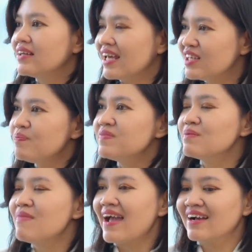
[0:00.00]
để giúp cho
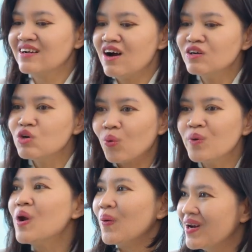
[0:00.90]
bạn có đủ
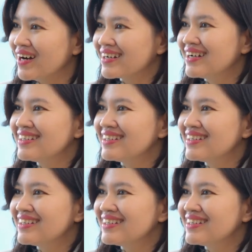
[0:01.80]
nội lực,